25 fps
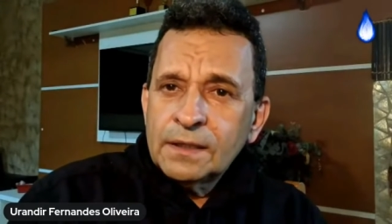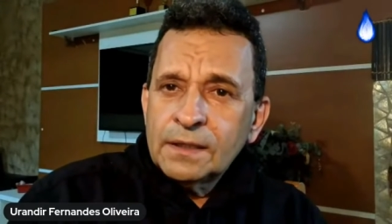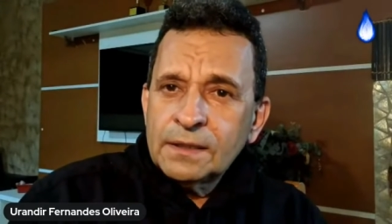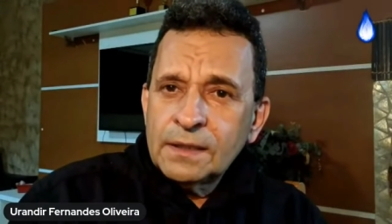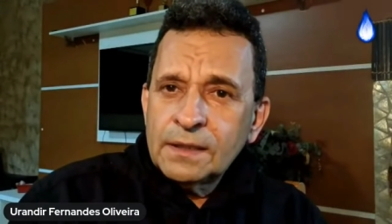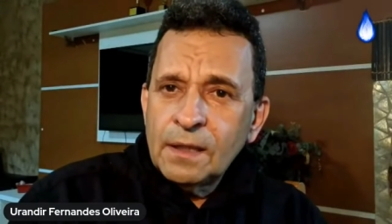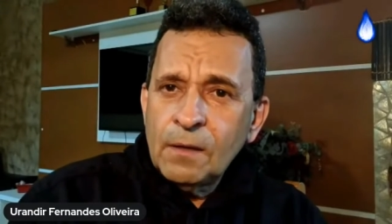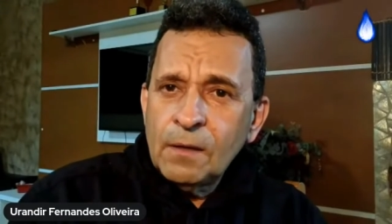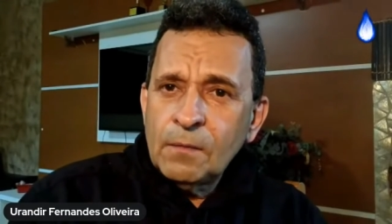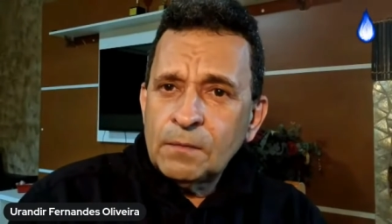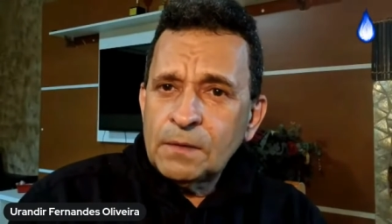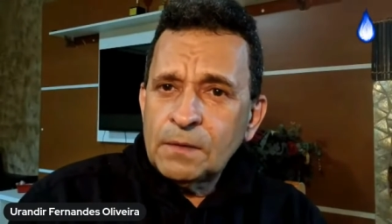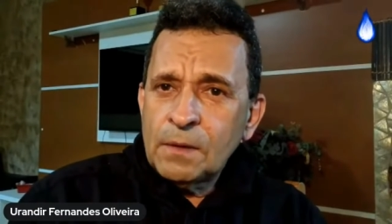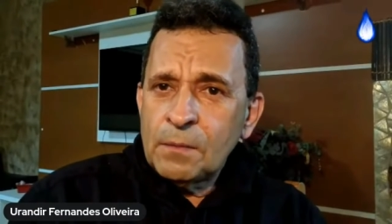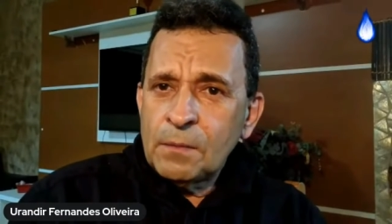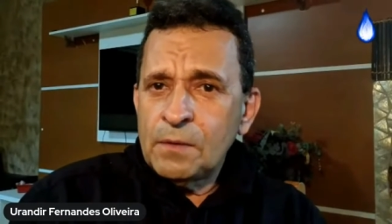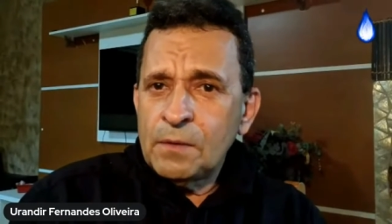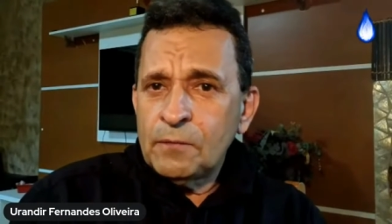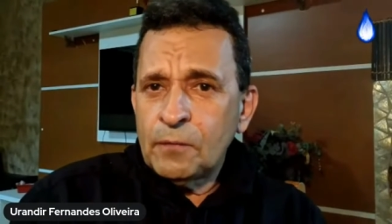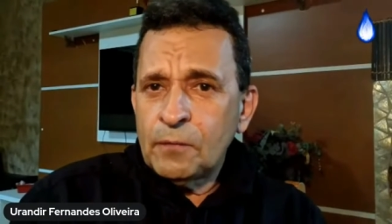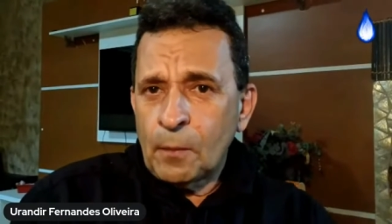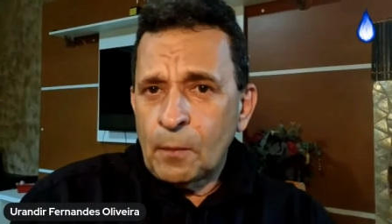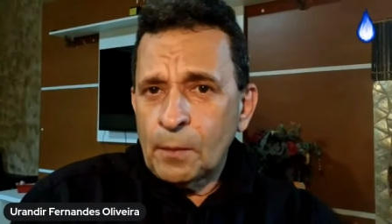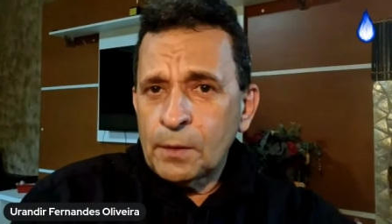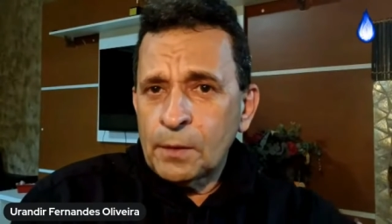Então, da
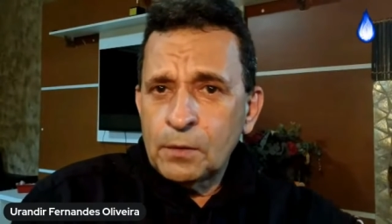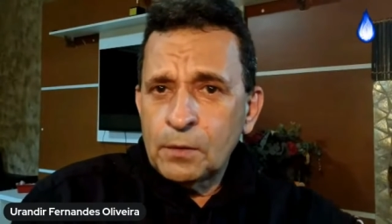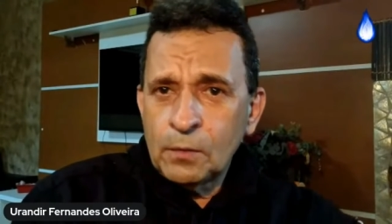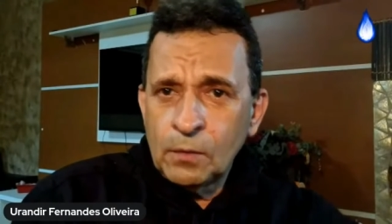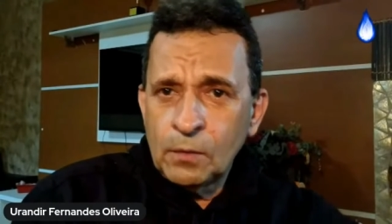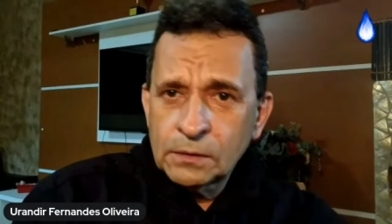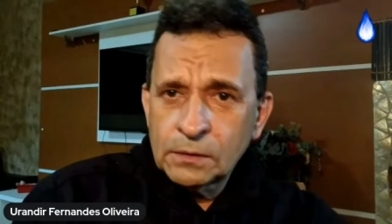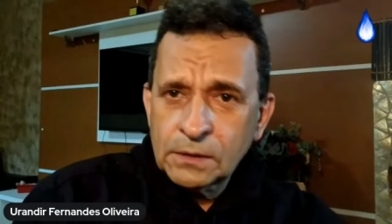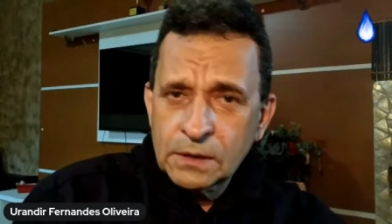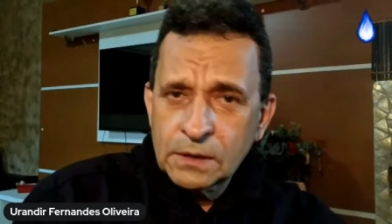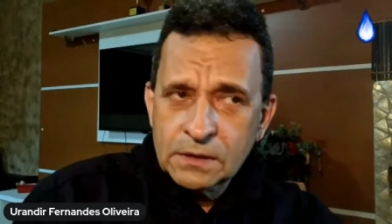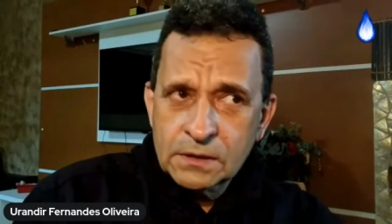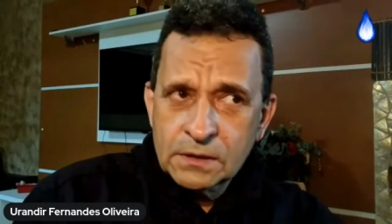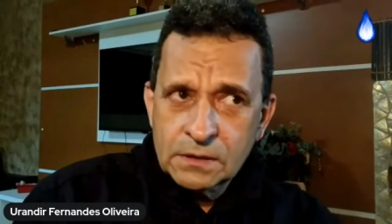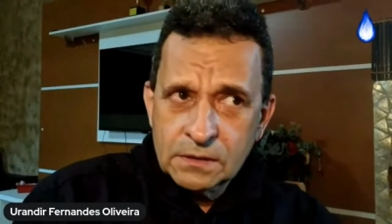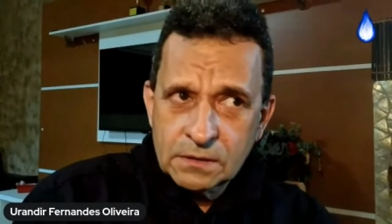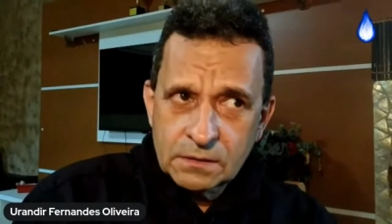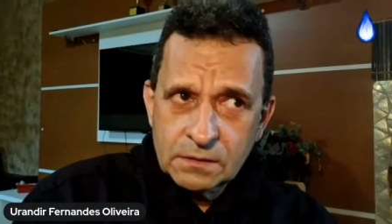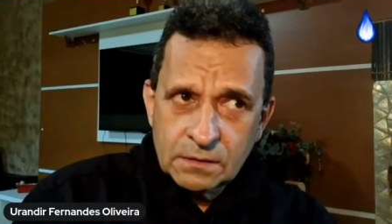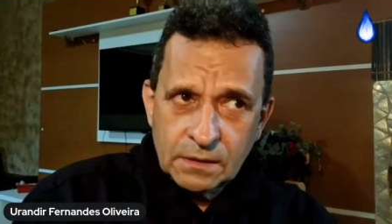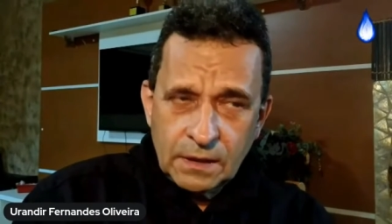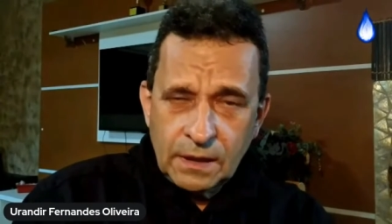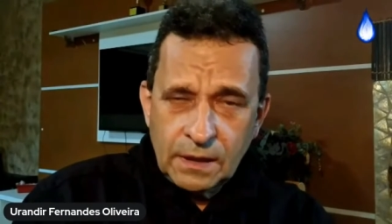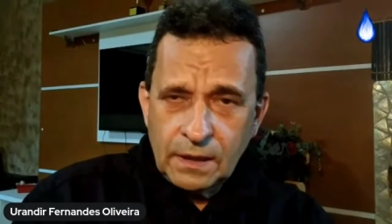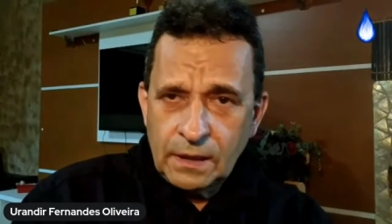mesma forma que
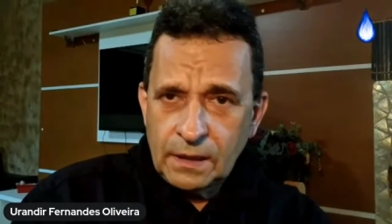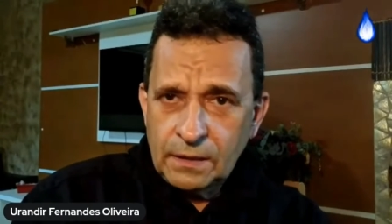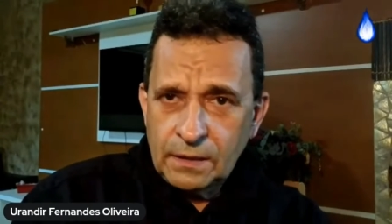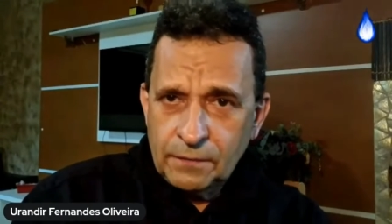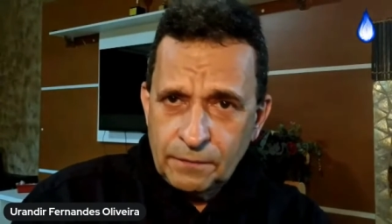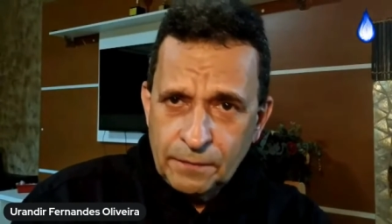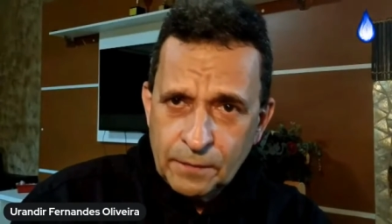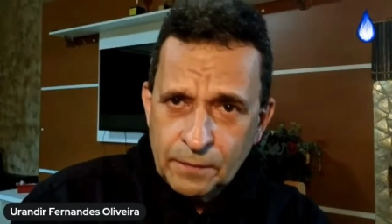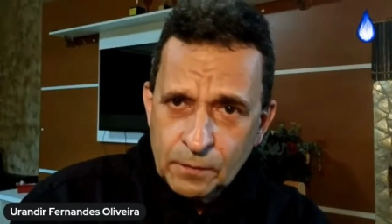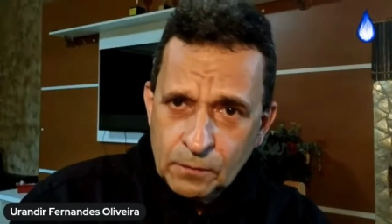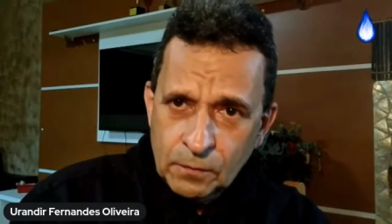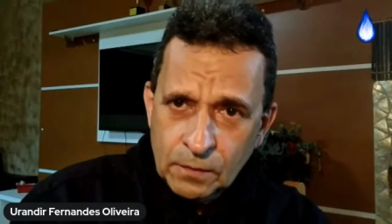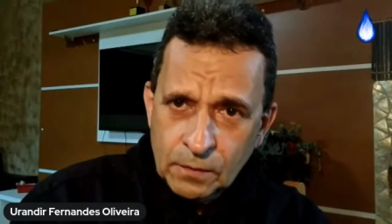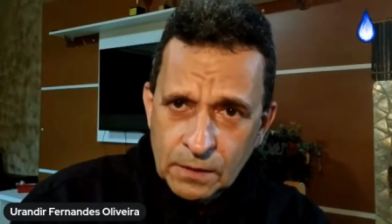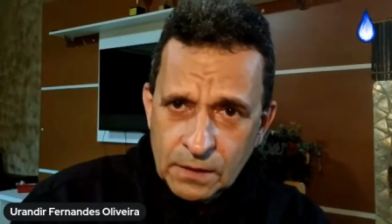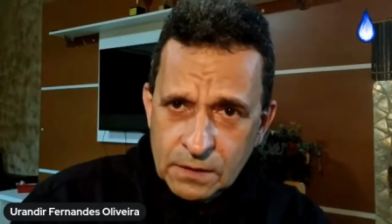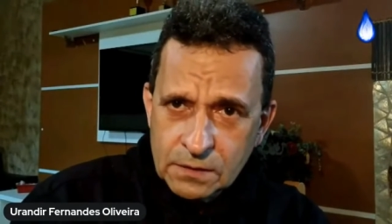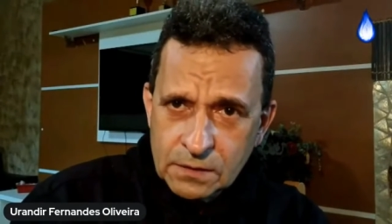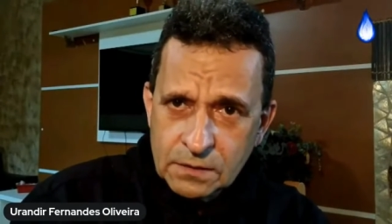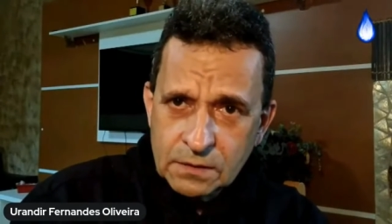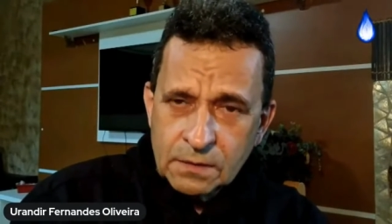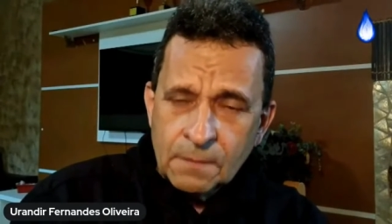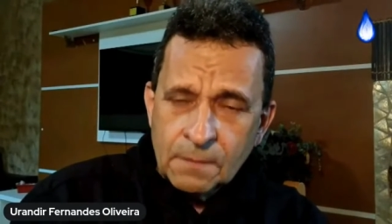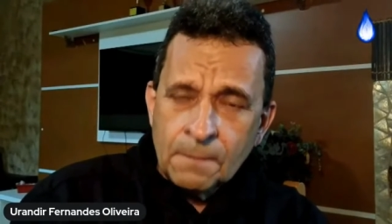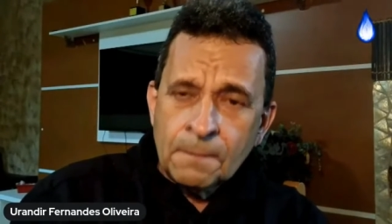outras é,
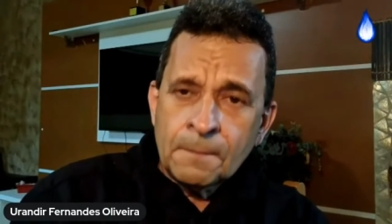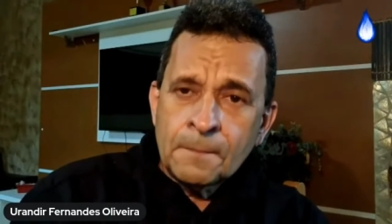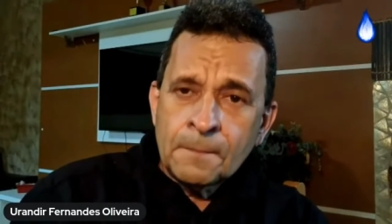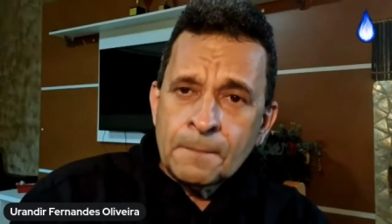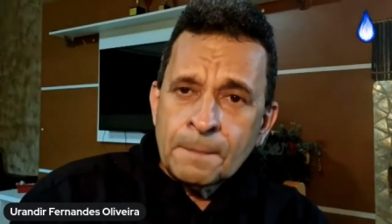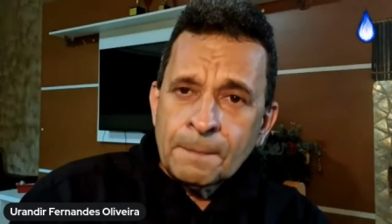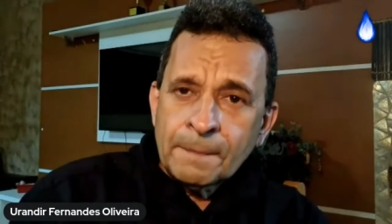figuras